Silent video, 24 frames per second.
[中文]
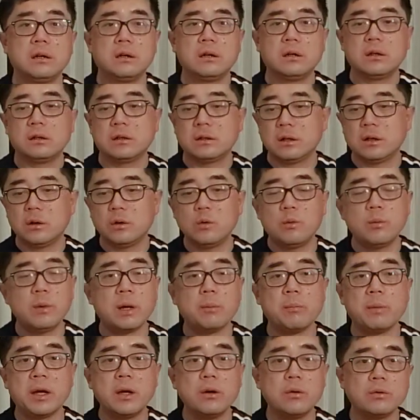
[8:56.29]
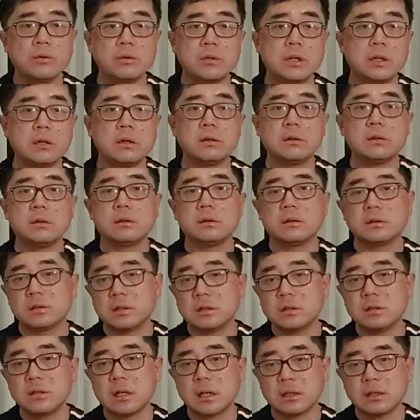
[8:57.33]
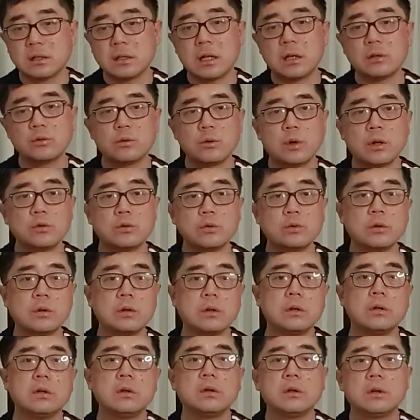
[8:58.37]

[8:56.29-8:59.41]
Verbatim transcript: 呃，欧美没有这个生产这两种元素的